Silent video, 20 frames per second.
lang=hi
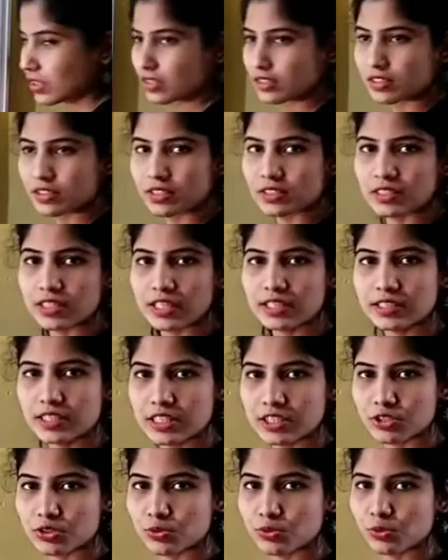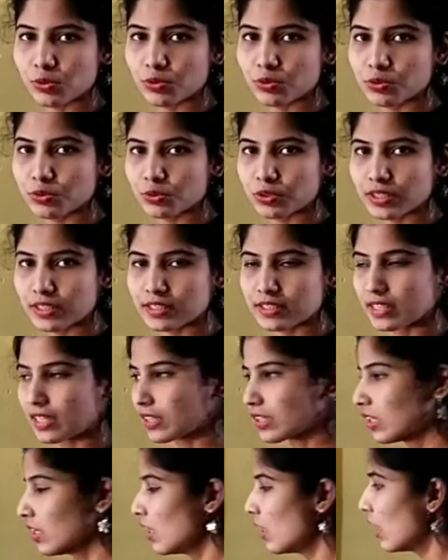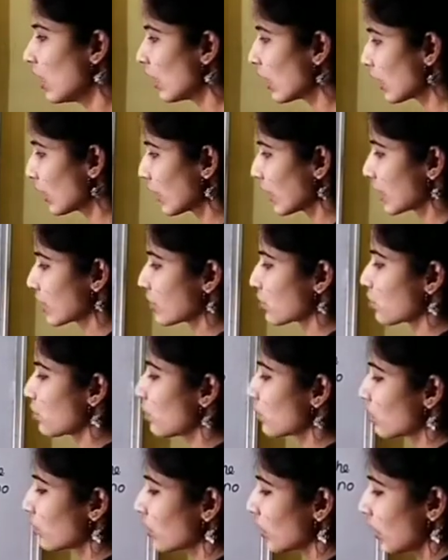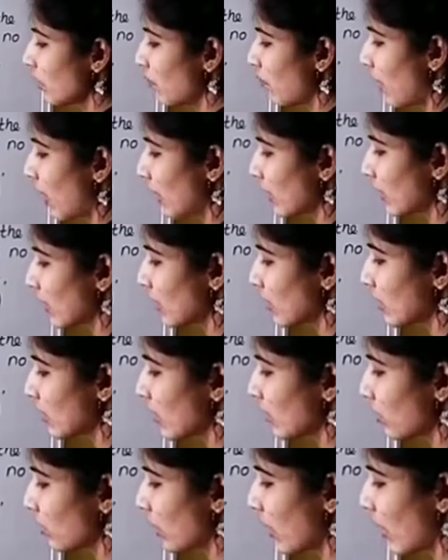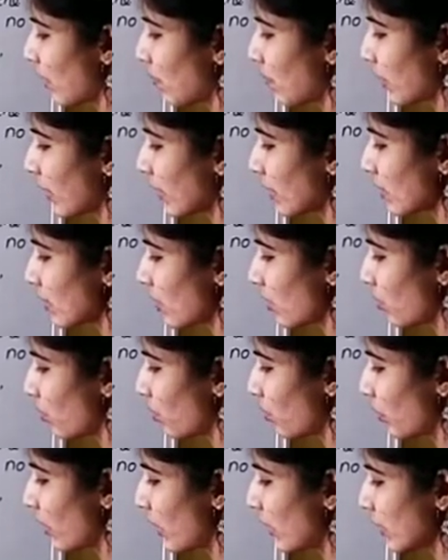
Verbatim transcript: किसके साथ टू ओ टू के साथ अगर टू ओ टू की बात की जाए तो यहाँ पे कैसा है ओ